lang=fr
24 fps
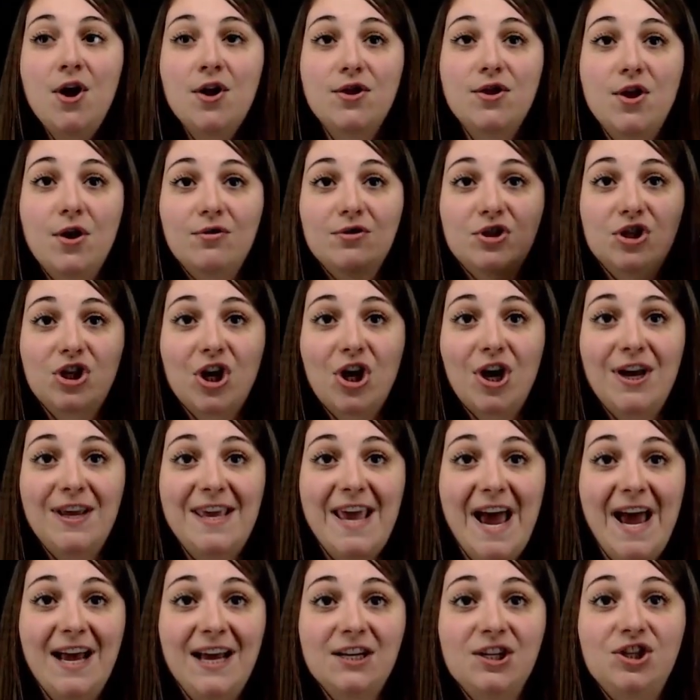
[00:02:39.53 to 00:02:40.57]
Donc, je
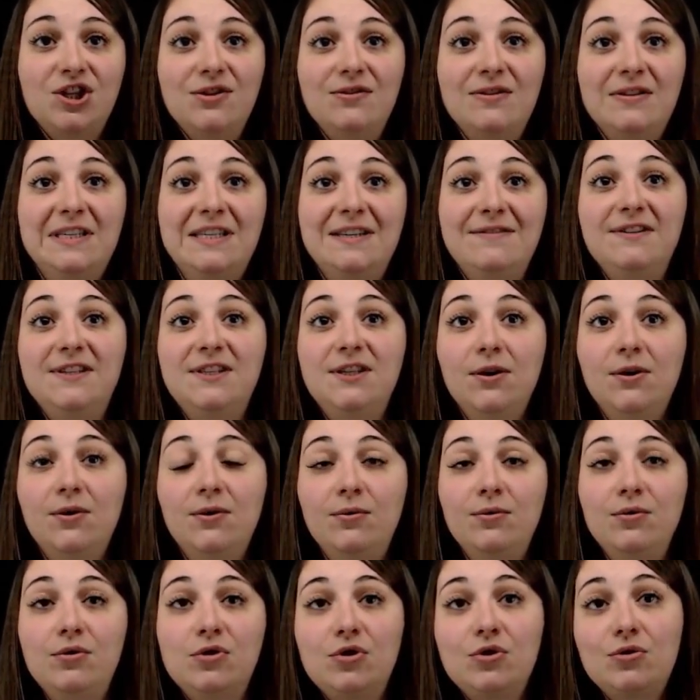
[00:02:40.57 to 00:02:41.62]
regarde, j'ai une
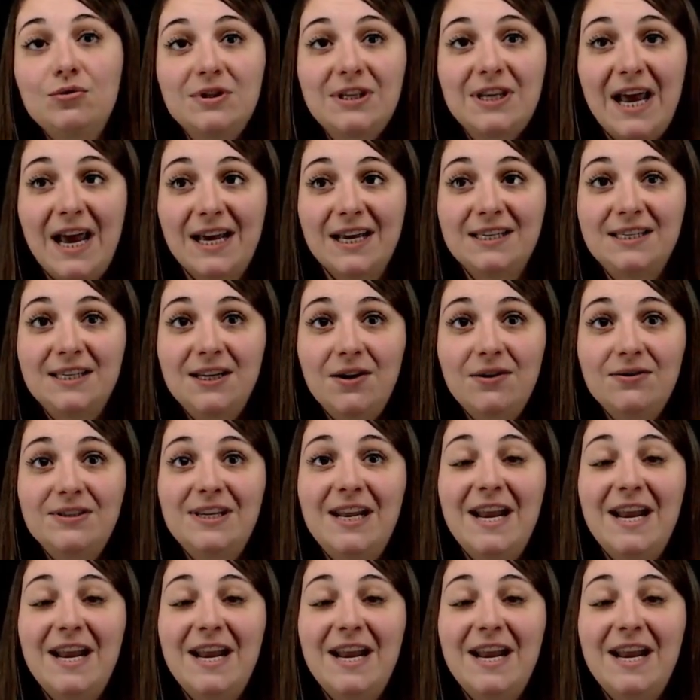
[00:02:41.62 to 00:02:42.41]
division, une soustraction.